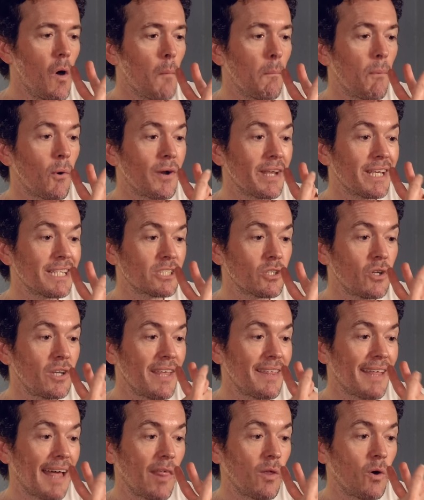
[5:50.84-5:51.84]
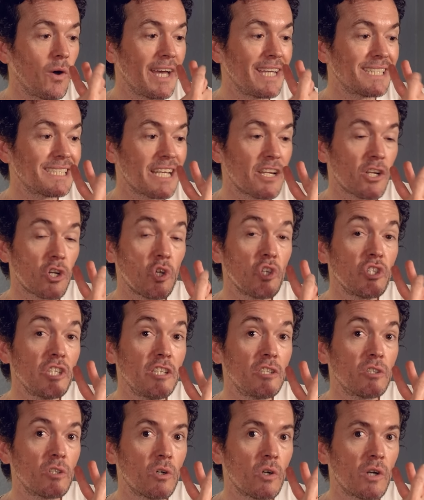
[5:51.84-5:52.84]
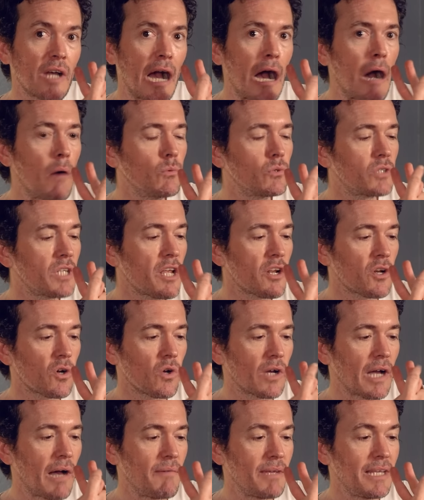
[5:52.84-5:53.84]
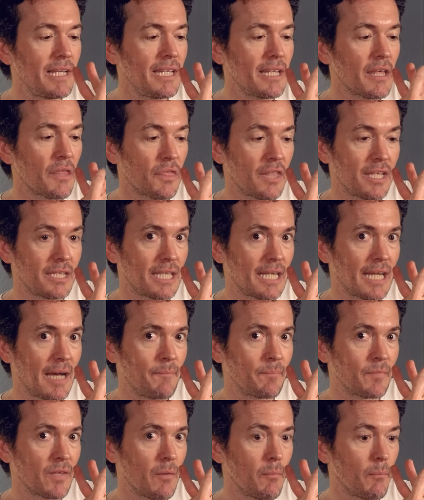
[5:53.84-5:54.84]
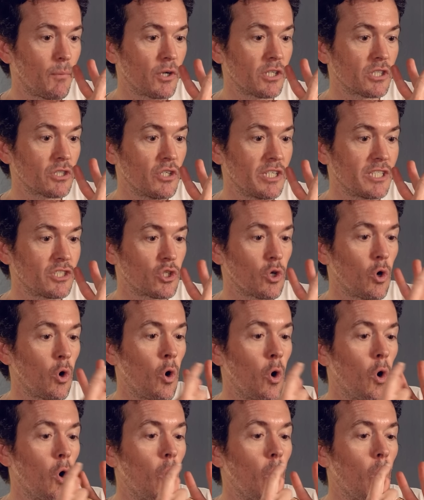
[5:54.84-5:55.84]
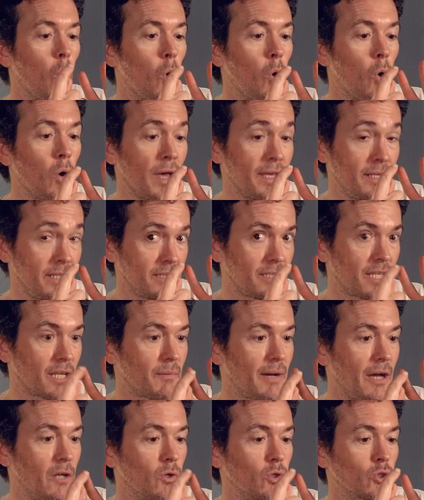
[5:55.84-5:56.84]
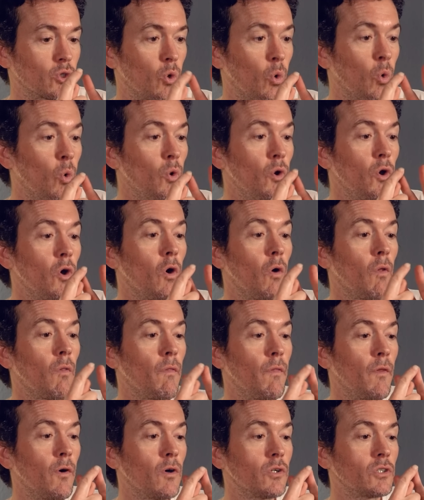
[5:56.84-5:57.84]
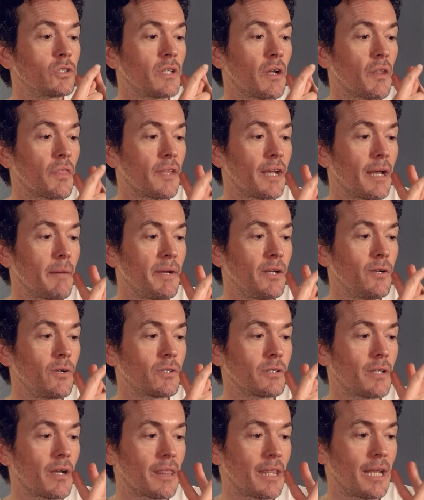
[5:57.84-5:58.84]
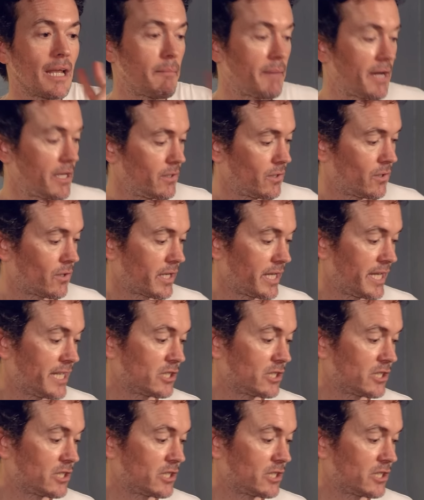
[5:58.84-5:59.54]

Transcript: Por eso le he dado ese rollito country, rockabilly, etc. Por eso he hecho en intervalos 1, 2, tercera menor, tercera mayor.